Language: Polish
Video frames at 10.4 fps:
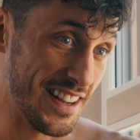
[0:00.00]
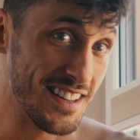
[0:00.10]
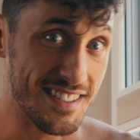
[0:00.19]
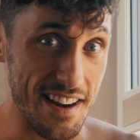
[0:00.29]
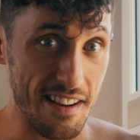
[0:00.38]
No
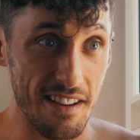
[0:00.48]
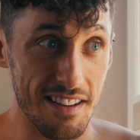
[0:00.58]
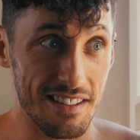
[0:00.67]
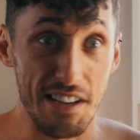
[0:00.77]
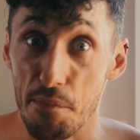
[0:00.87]
ale stary,
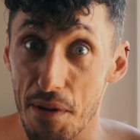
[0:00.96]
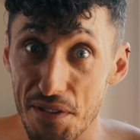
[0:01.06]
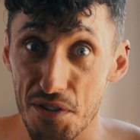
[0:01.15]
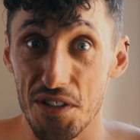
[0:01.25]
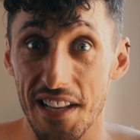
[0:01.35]
Niech
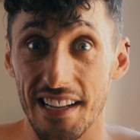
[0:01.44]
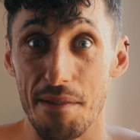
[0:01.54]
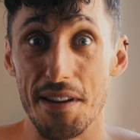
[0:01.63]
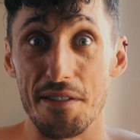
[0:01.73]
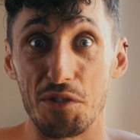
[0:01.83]
pierwszy rzuci ten
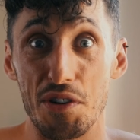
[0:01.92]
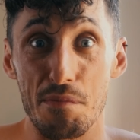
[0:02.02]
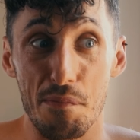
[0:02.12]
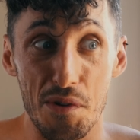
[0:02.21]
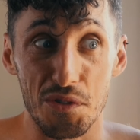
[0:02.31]
kamień, który
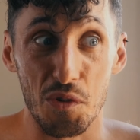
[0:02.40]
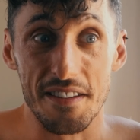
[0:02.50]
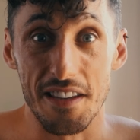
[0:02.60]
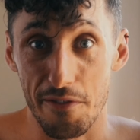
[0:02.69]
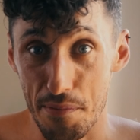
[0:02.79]
po prostu
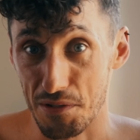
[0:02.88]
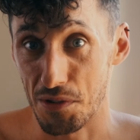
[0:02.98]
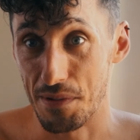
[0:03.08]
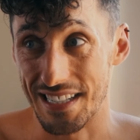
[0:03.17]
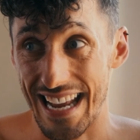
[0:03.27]
nie wybrał
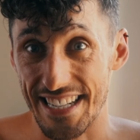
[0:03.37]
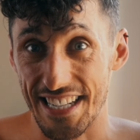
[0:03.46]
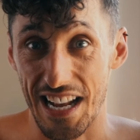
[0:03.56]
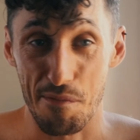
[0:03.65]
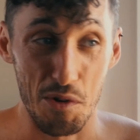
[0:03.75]
sobie
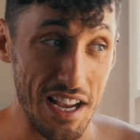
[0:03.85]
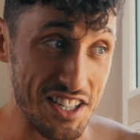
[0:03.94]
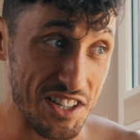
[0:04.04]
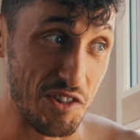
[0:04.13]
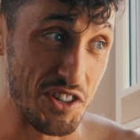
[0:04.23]
rzeczy, albo
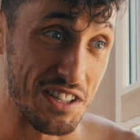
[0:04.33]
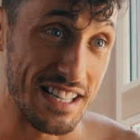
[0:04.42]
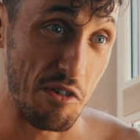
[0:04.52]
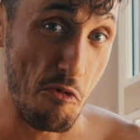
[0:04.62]
jeszcze gorzej, to jest jego